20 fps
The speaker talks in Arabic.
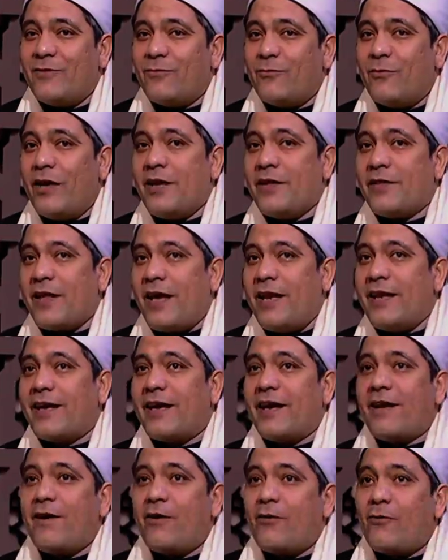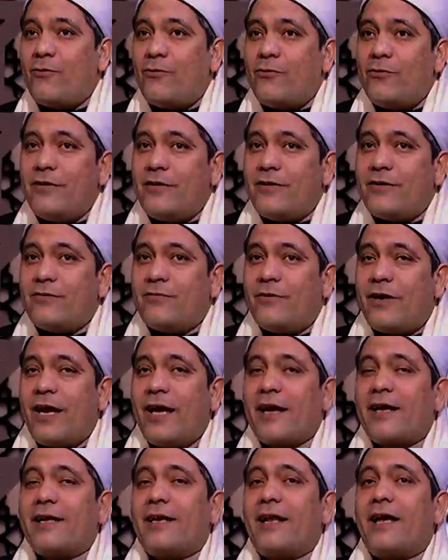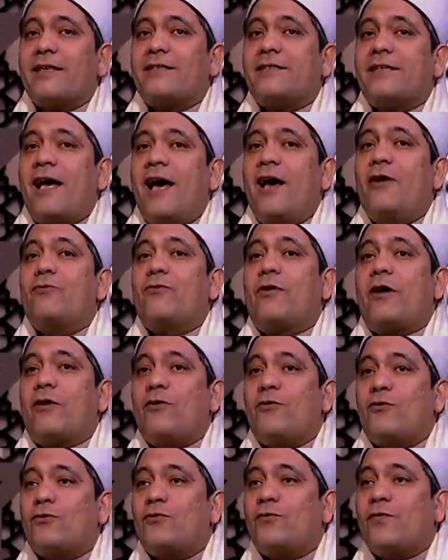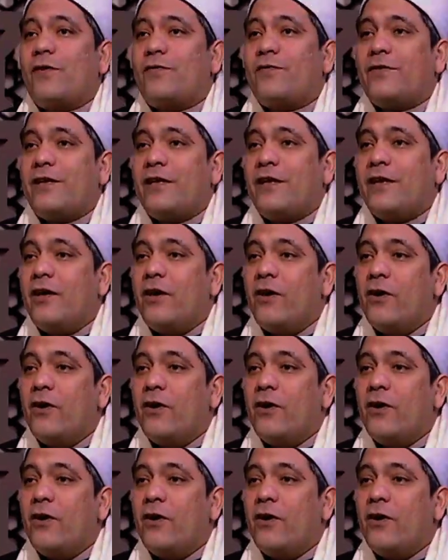ولذلك نقول ولكن أسألك اللطف فيه